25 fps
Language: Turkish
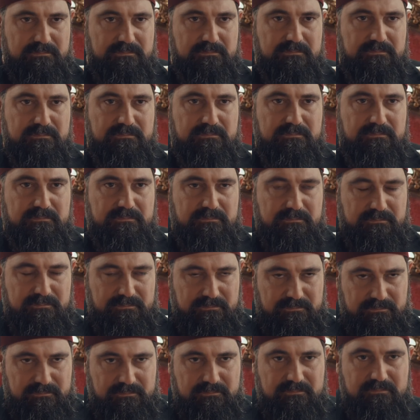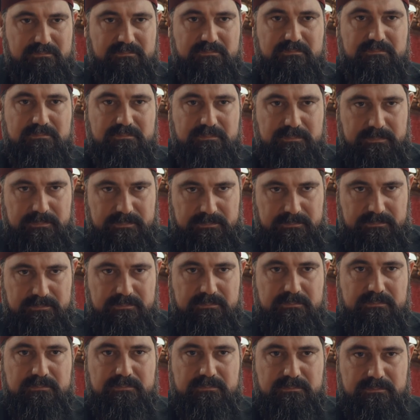de tabii gelmeyen olunca
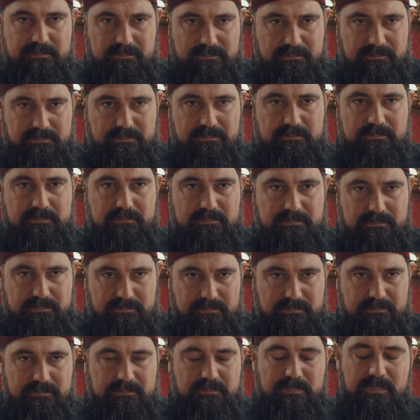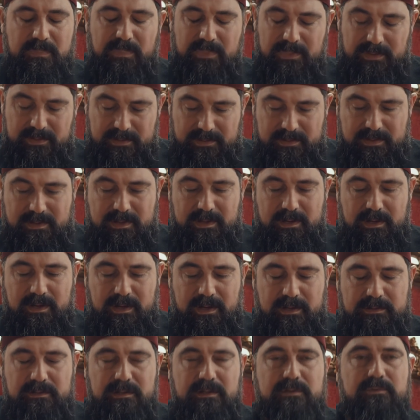borçlarımız düşmüş olacak.
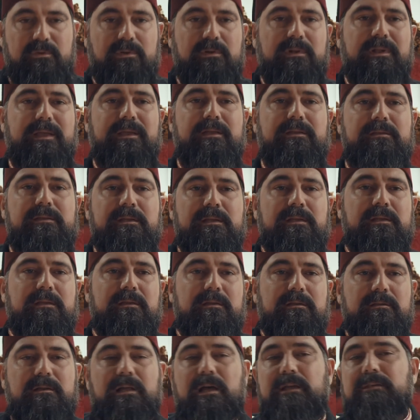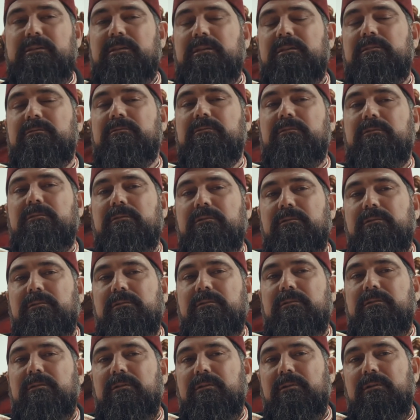Aynen öyle. Lakin
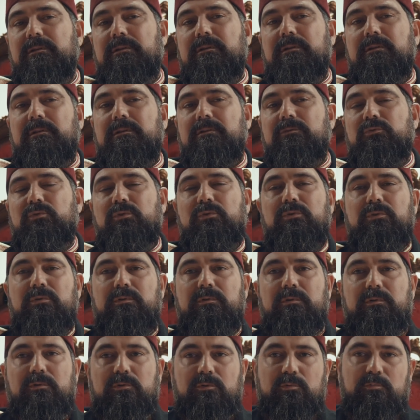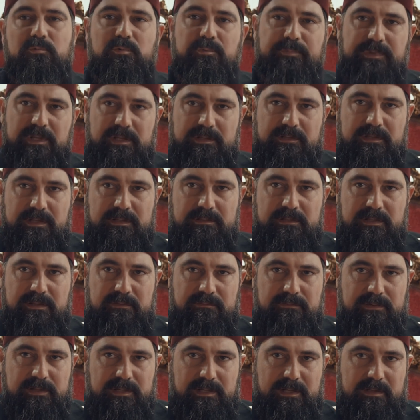duyunu umumiyeden
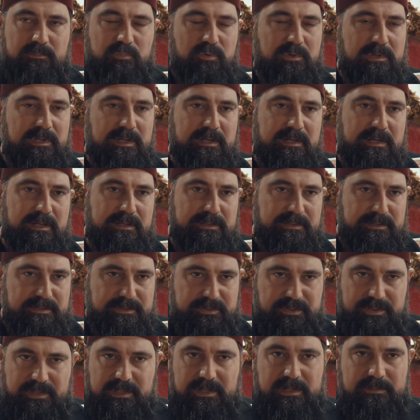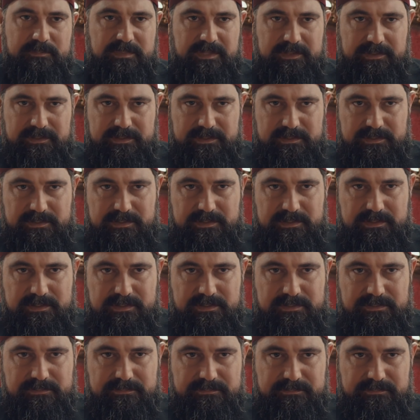evvela bu kararı çıkarmalıyız.